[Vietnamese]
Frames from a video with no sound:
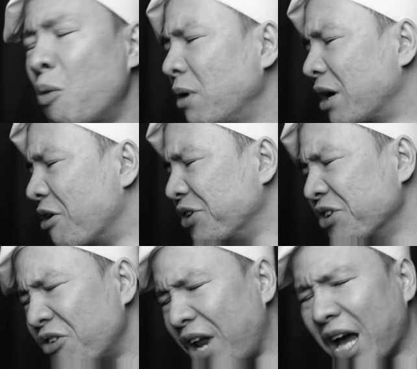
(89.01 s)
đúng là người
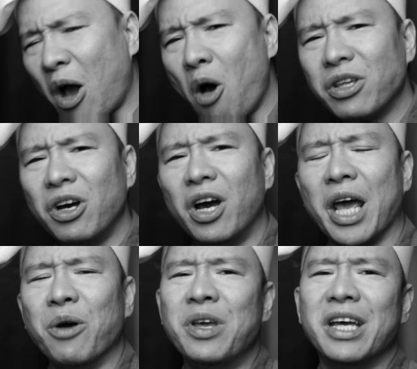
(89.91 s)
chưa có đẻ con chưa
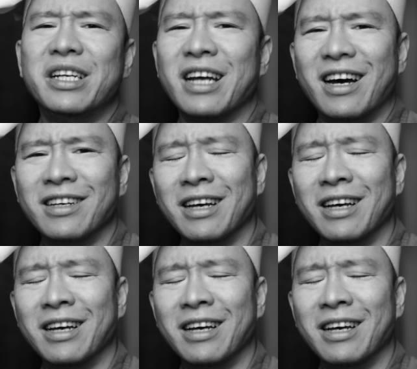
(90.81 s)
hiểu gì trời.